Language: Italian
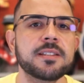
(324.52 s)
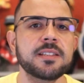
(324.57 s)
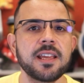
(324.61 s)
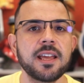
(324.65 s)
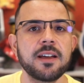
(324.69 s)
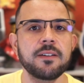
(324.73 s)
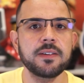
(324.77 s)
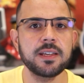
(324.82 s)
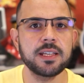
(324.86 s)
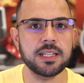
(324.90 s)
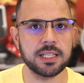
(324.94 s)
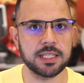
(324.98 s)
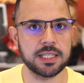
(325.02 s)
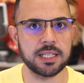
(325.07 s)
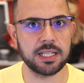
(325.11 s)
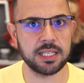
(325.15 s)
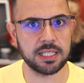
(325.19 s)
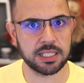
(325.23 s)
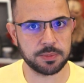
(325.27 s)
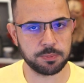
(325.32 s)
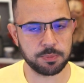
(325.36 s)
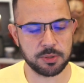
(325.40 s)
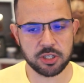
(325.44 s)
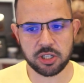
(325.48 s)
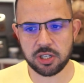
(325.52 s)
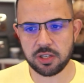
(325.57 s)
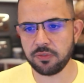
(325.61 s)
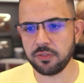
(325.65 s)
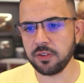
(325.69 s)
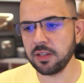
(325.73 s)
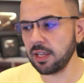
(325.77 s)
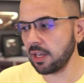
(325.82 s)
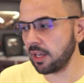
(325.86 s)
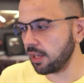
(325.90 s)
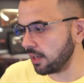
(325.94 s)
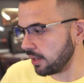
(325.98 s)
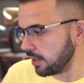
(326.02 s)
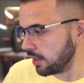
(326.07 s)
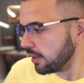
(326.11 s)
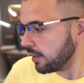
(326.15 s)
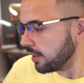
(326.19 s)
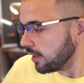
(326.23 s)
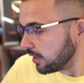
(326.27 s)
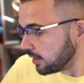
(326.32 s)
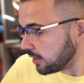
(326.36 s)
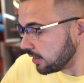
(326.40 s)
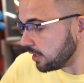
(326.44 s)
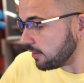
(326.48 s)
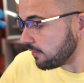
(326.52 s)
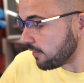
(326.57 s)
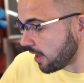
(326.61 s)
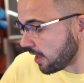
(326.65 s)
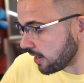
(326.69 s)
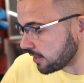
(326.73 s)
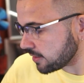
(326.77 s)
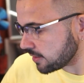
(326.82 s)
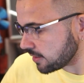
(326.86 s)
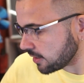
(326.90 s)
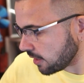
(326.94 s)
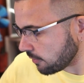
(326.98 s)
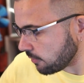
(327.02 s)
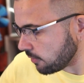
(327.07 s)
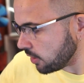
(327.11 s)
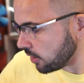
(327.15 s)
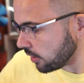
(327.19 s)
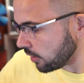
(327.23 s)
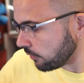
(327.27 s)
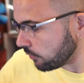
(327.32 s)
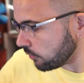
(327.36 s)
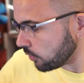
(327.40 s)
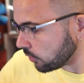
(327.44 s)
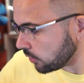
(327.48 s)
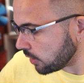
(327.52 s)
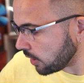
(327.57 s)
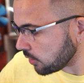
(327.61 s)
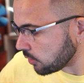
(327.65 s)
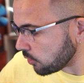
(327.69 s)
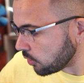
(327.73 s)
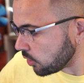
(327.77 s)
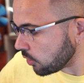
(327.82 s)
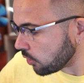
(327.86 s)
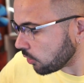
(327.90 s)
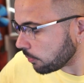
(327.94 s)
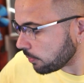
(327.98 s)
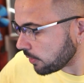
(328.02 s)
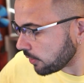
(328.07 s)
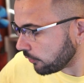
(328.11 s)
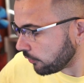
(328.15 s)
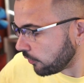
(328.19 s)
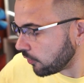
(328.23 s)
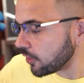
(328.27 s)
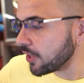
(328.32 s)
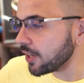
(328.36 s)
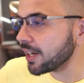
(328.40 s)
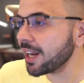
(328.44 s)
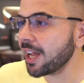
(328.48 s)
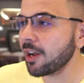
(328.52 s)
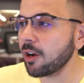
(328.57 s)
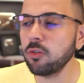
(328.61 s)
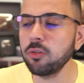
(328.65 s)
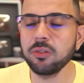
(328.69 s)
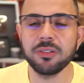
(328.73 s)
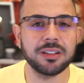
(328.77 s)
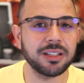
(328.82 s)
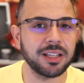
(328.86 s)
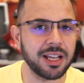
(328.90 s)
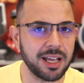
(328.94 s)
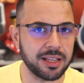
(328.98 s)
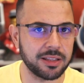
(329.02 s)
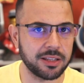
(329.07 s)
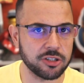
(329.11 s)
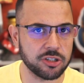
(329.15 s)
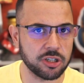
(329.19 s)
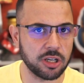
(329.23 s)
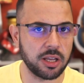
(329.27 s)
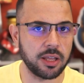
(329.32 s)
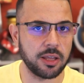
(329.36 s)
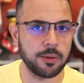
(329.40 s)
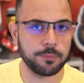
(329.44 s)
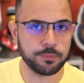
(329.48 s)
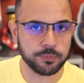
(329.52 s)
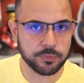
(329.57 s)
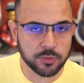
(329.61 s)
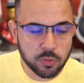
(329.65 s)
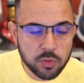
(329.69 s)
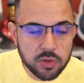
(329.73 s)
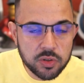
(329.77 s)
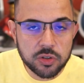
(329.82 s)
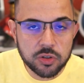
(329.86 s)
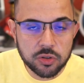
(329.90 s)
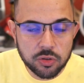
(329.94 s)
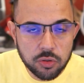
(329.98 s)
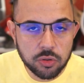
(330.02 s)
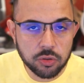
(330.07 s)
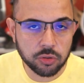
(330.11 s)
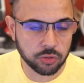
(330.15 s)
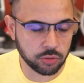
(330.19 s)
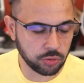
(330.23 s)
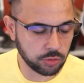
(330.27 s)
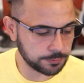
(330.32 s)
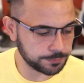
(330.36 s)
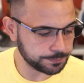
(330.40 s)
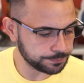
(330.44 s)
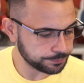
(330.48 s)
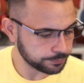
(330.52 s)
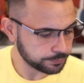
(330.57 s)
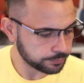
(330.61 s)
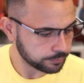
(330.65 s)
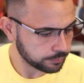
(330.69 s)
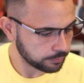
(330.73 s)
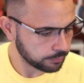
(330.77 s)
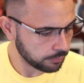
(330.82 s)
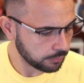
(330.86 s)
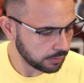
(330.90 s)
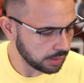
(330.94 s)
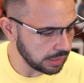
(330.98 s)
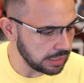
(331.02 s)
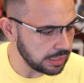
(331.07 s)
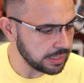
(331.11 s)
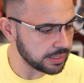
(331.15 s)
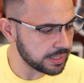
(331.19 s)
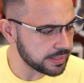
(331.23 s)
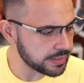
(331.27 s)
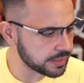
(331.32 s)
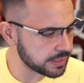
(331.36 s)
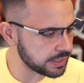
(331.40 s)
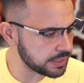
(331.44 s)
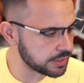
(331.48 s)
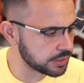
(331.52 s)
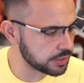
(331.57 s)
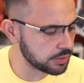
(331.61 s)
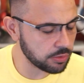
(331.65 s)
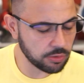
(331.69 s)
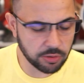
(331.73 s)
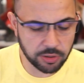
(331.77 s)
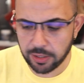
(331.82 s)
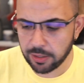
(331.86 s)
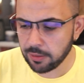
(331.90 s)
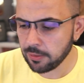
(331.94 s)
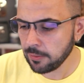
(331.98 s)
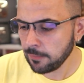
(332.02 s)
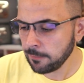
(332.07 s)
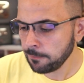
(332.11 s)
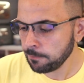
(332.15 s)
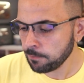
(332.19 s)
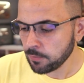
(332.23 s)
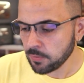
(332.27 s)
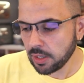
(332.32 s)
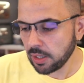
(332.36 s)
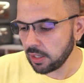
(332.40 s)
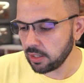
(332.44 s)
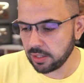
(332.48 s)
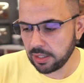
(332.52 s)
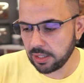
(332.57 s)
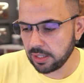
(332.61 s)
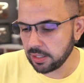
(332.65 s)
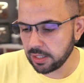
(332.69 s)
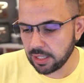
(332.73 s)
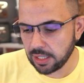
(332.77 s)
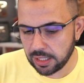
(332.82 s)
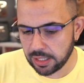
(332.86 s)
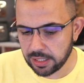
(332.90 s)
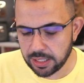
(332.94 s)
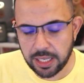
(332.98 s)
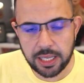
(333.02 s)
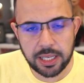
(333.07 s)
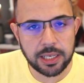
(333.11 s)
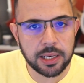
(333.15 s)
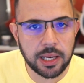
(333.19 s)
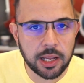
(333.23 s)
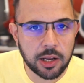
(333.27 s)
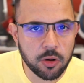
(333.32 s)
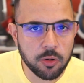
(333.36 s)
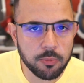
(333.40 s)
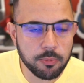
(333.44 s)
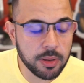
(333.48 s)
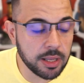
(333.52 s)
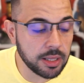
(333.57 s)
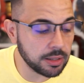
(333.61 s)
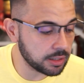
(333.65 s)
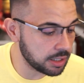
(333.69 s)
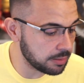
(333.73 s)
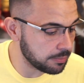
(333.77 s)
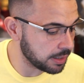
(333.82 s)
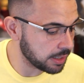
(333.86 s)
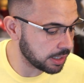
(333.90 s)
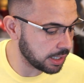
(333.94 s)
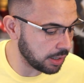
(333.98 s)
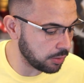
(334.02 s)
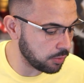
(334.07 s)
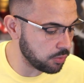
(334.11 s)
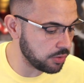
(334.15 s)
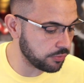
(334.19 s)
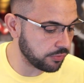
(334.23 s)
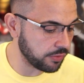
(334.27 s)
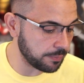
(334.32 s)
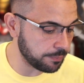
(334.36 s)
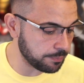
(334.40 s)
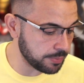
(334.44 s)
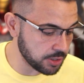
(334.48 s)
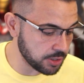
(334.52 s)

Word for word: Se avete delle specifiche diverse da quelle che vi ho dato io, per favore raccontatecele qui sotto in descrizione eh, nei, nei, nei commenti perché a noi fa